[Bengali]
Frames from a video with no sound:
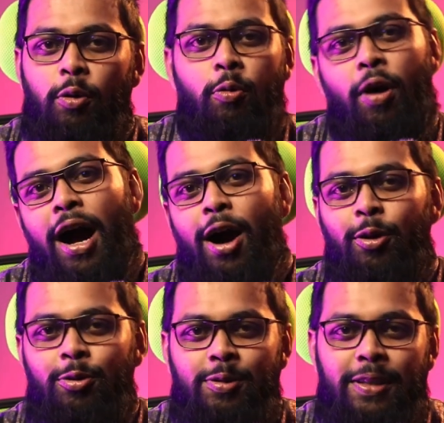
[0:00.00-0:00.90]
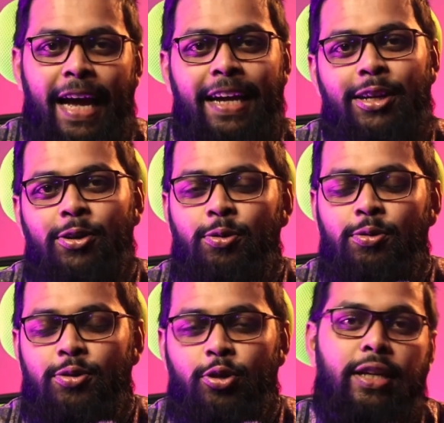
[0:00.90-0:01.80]
ওয়াও থ্যাংক ইউ
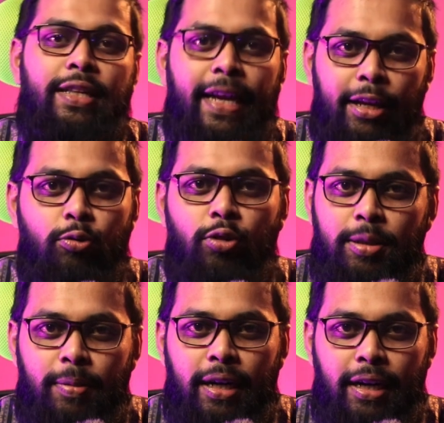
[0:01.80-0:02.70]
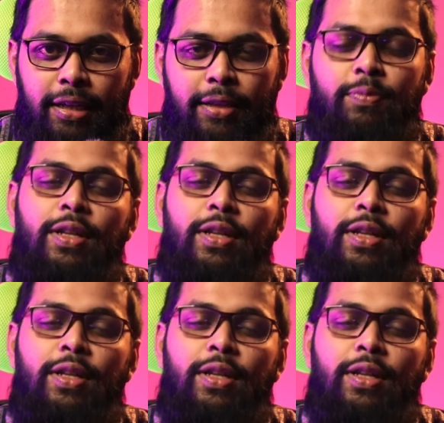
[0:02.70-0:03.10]
সরি থ্যাংক ইউ তো আসবে না নাকি